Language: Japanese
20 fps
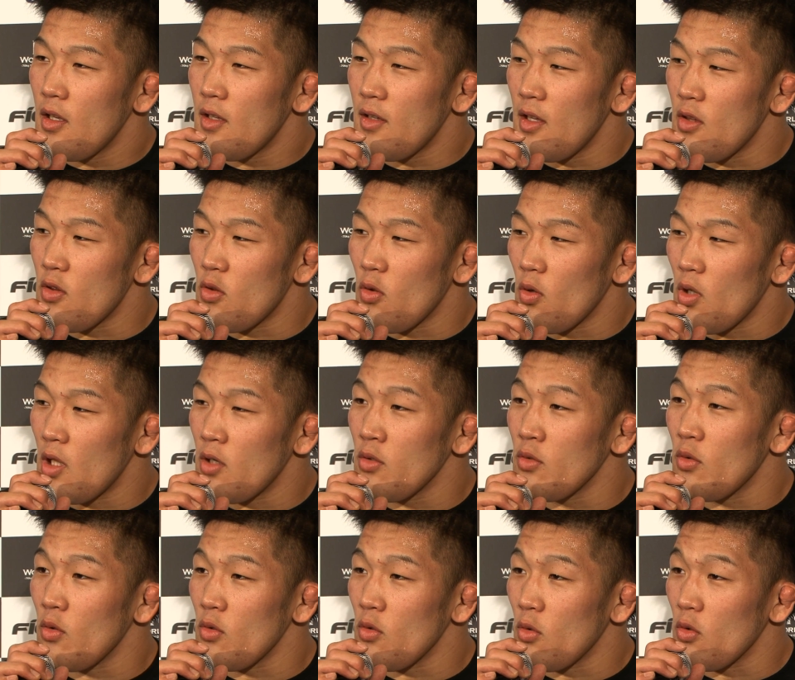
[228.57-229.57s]
選手とやる
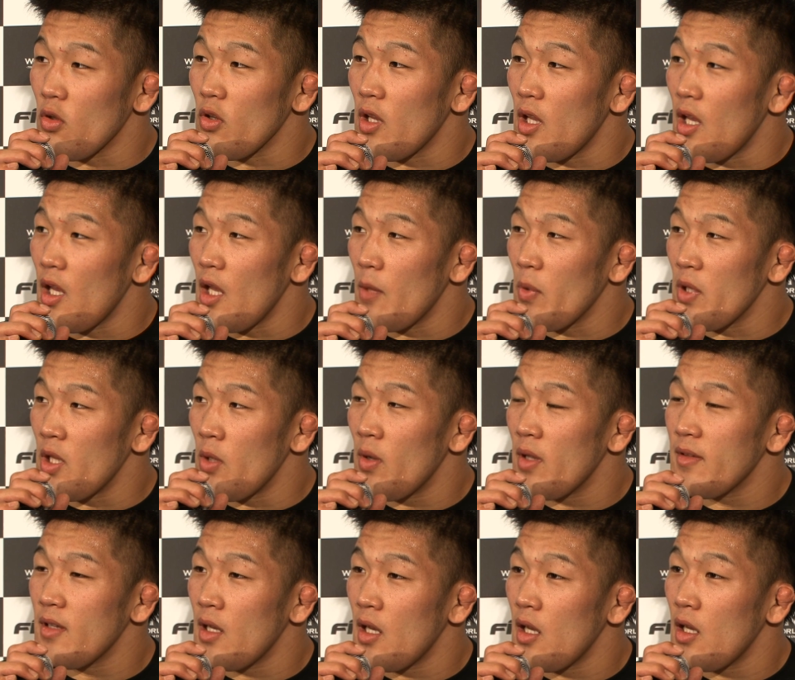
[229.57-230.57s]
ということでやっぱ寝
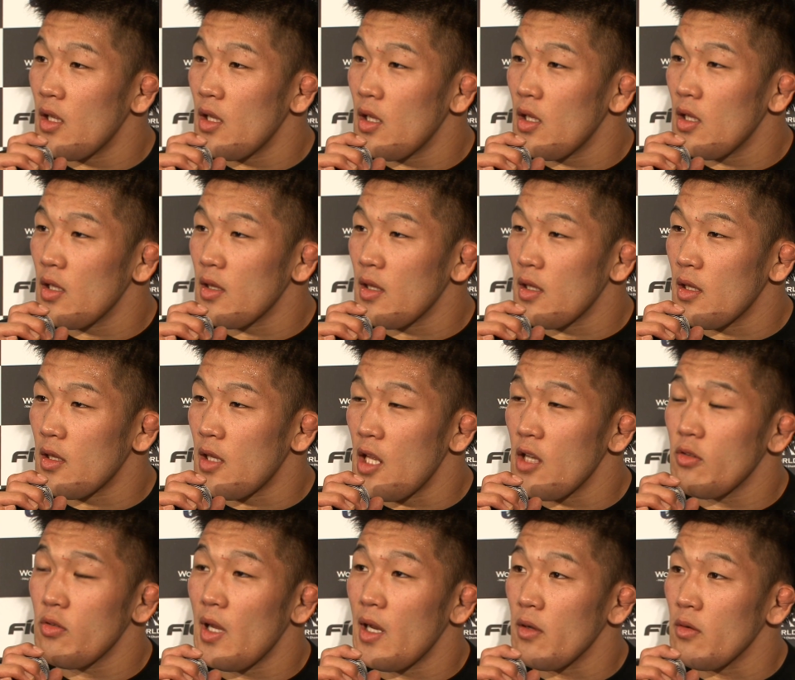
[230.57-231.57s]
技
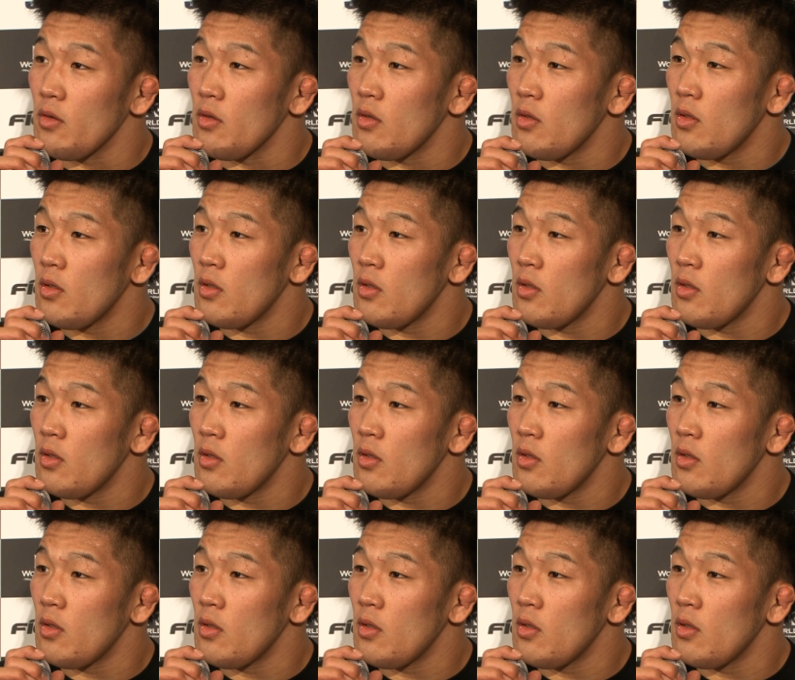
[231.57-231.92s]
テイクダウン